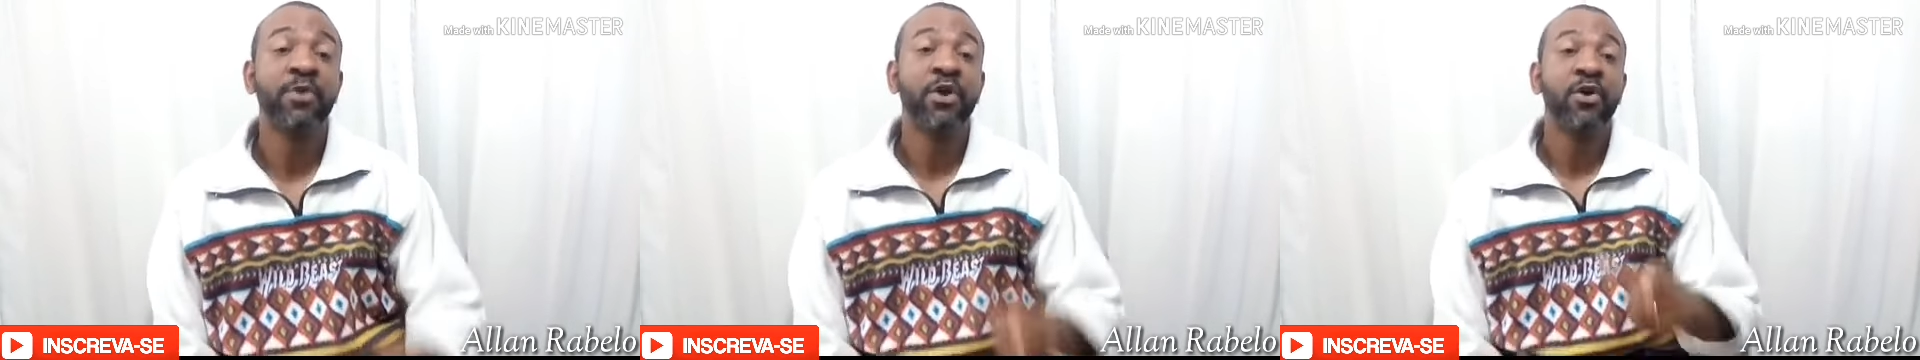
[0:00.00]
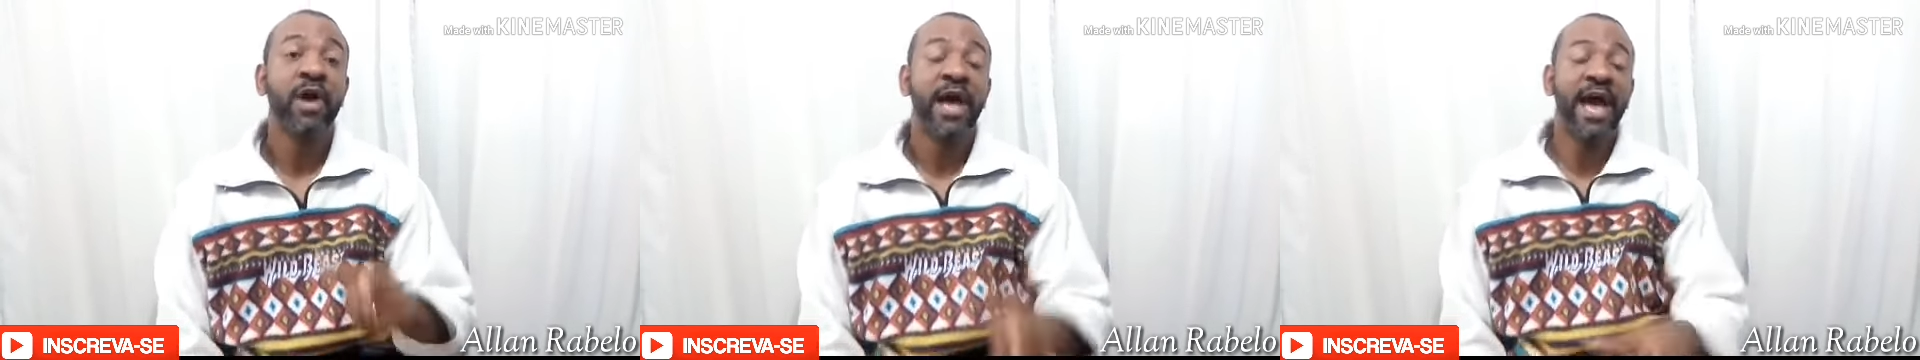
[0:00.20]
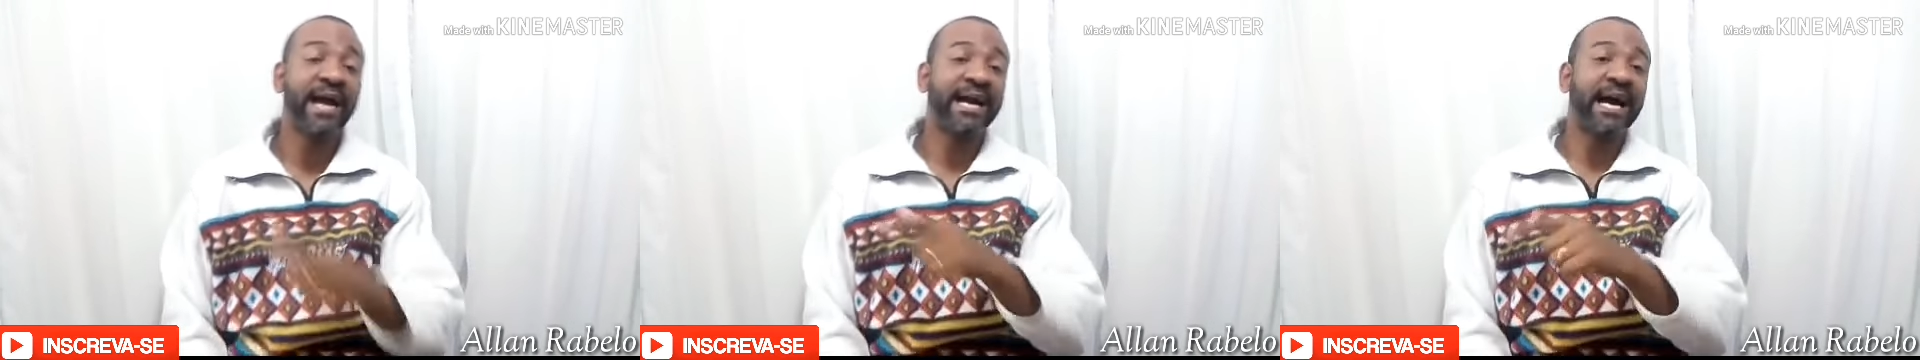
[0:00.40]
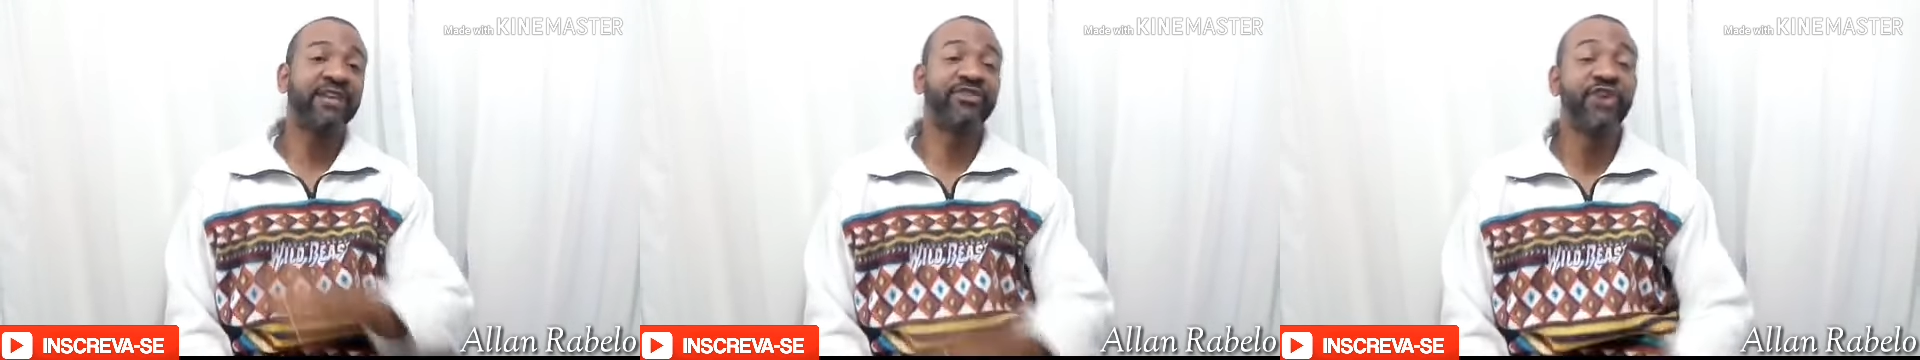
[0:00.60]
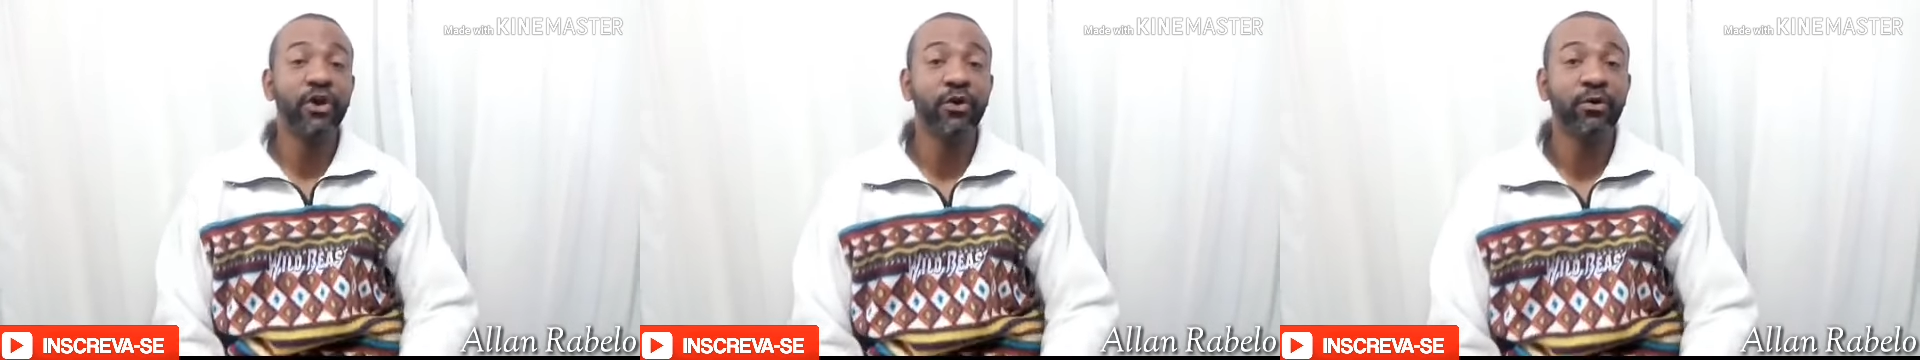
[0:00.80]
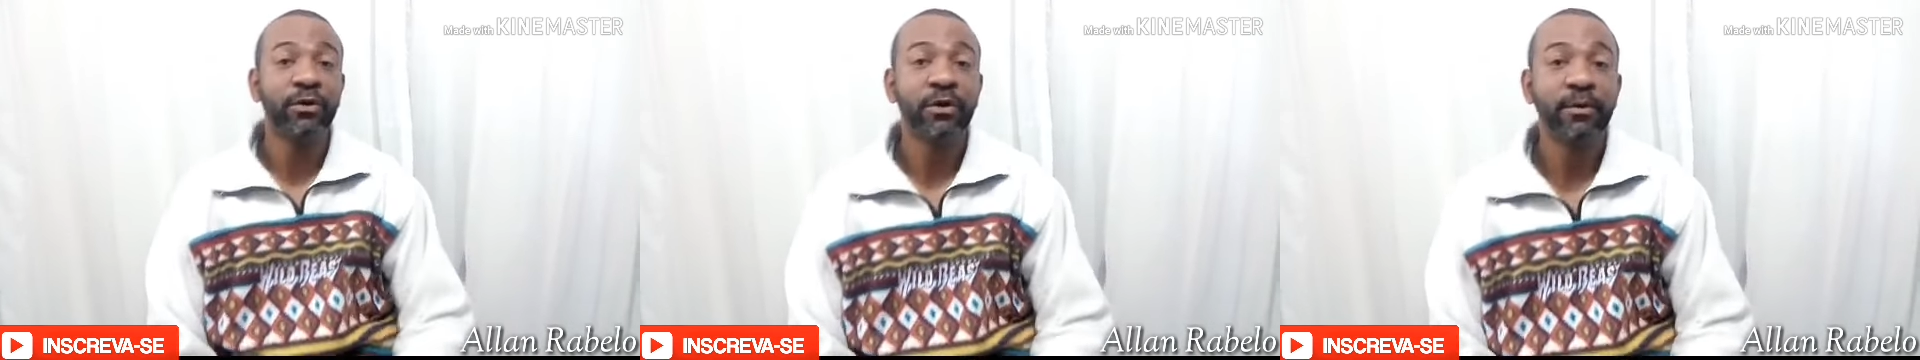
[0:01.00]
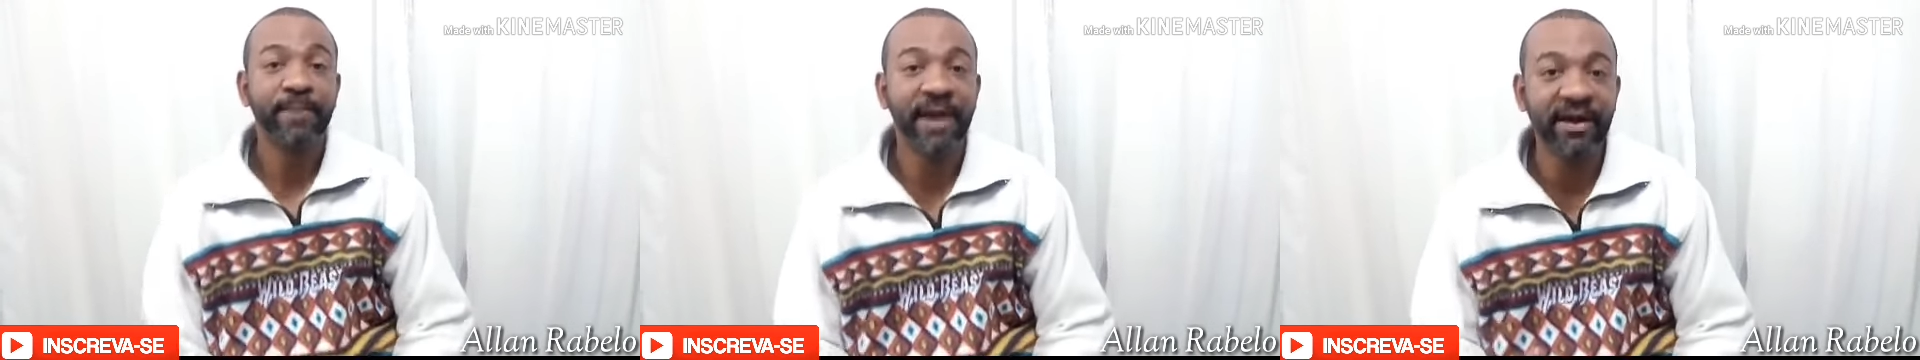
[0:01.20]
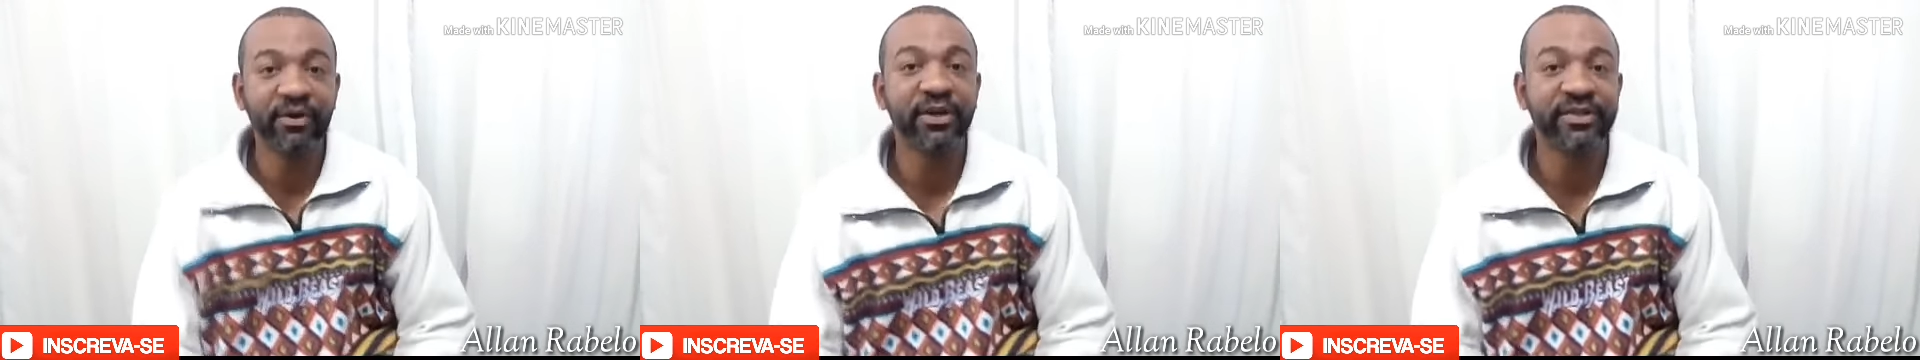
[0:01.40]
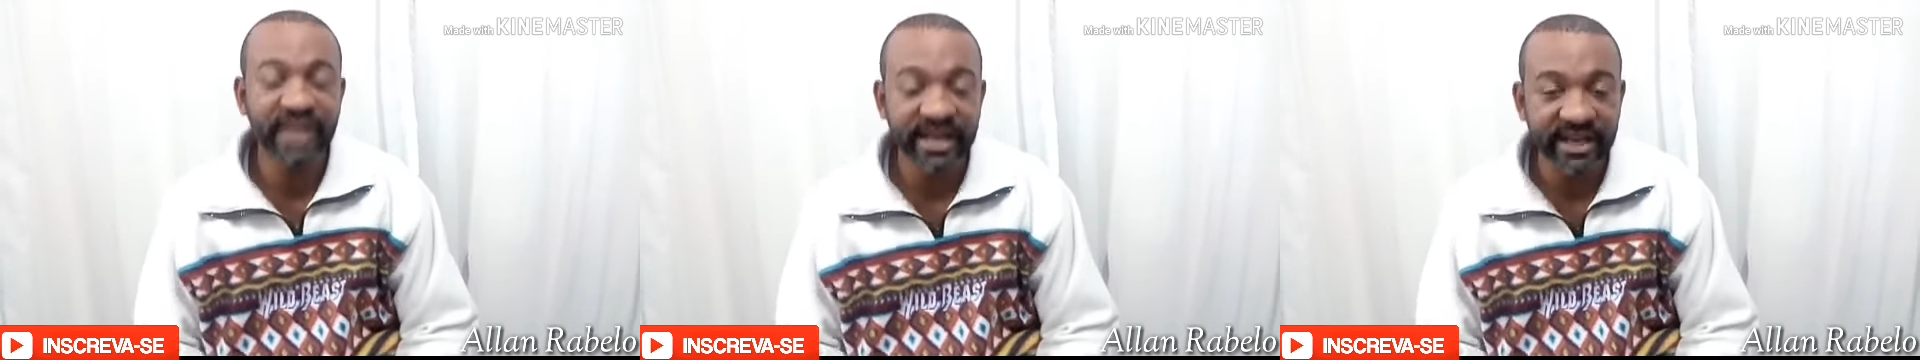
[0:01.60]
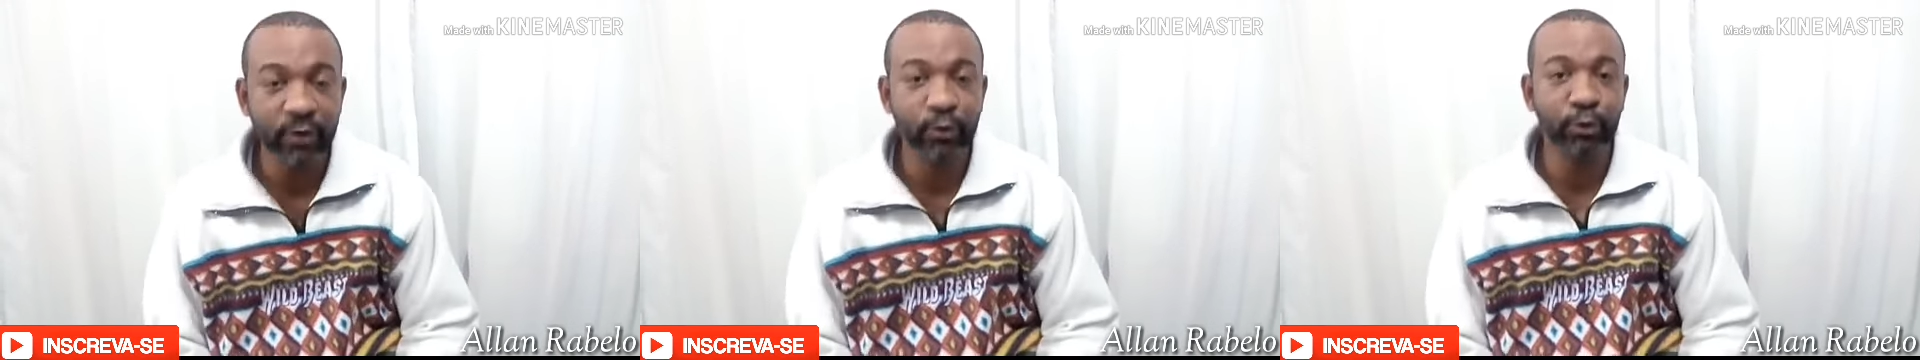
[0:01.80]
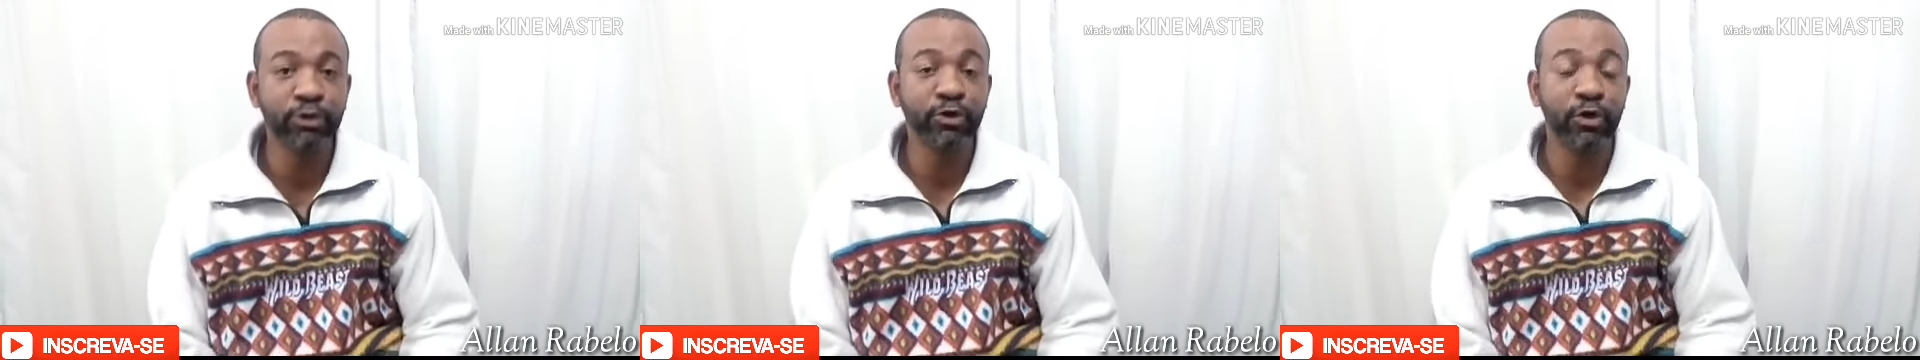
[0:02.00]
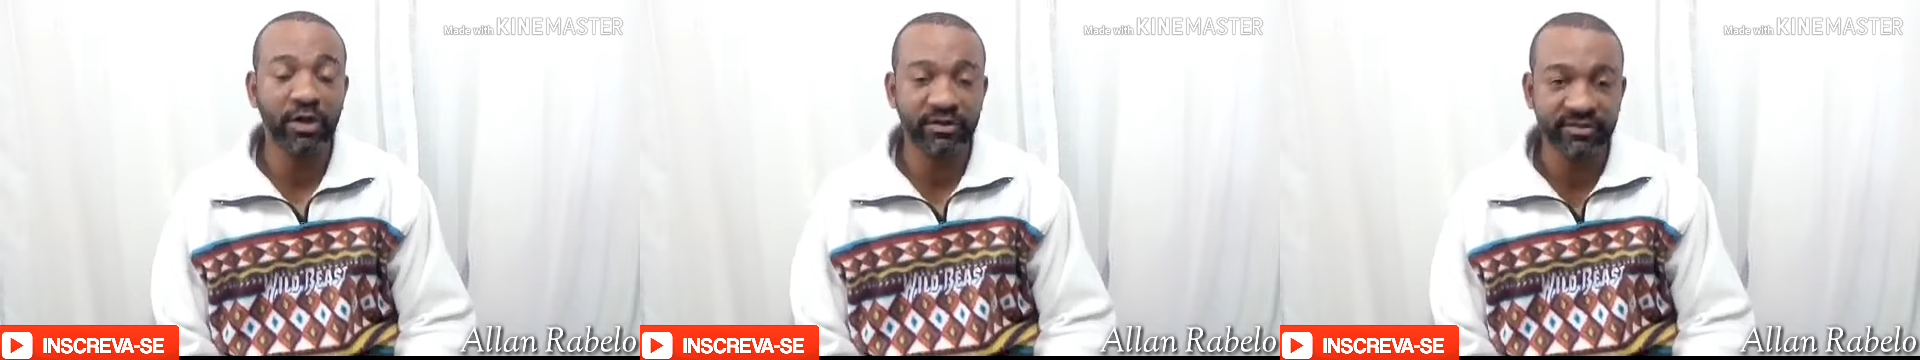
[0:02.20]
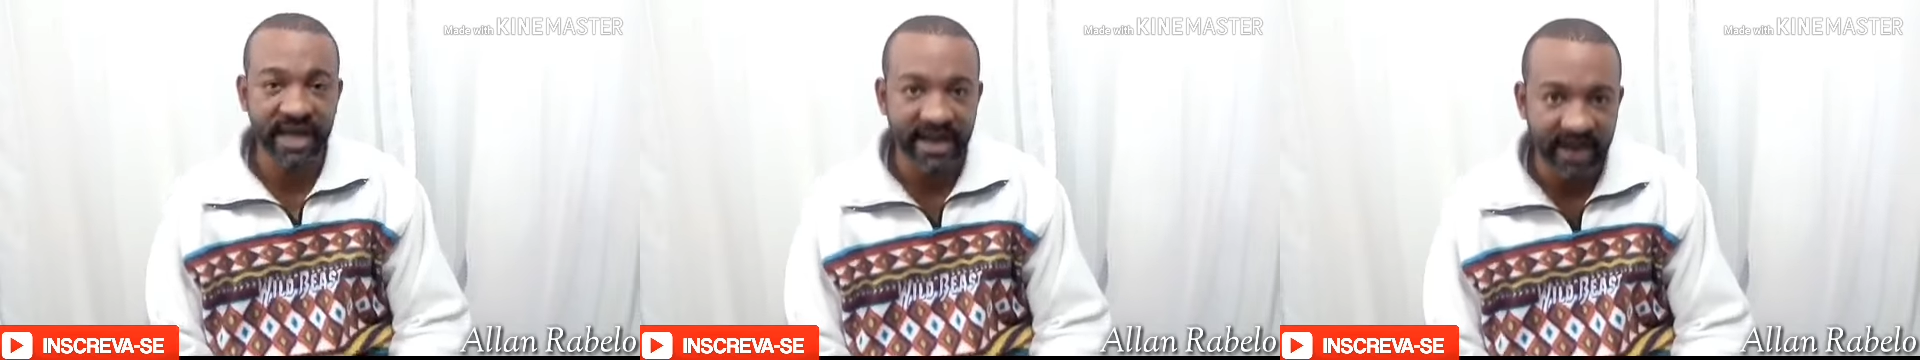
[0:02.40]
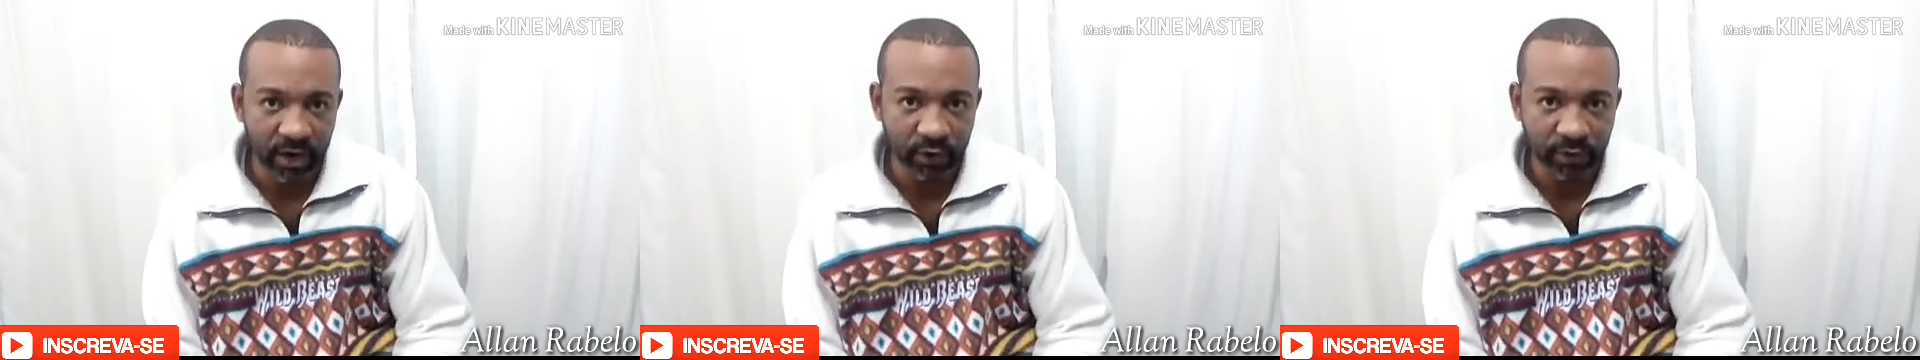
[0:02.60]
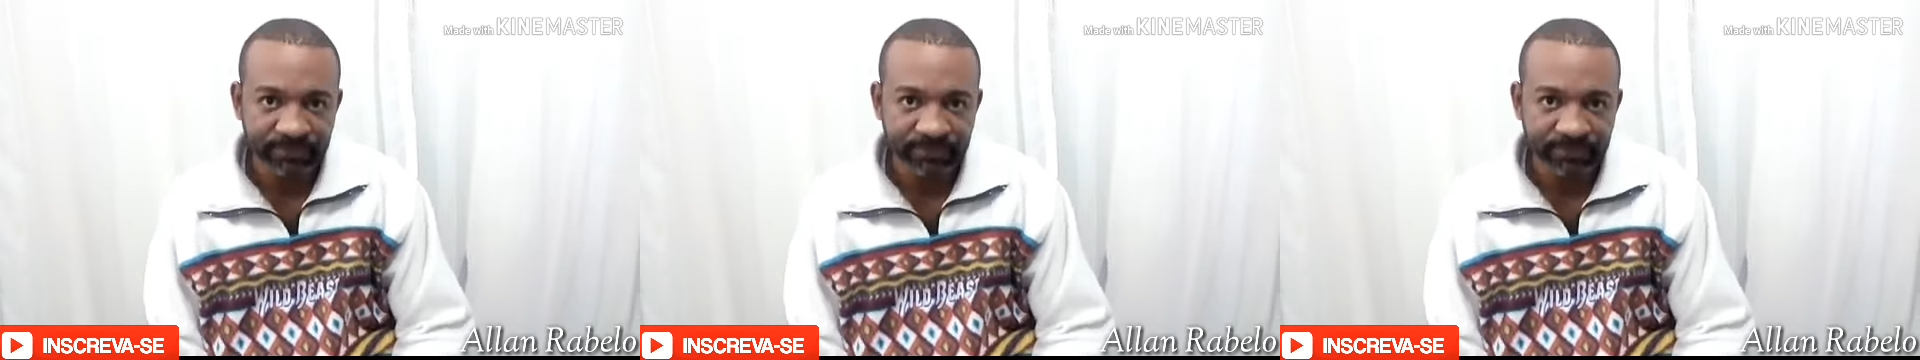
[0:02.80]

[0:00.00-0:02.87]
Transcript: Recadinho para você que curte o nosso canal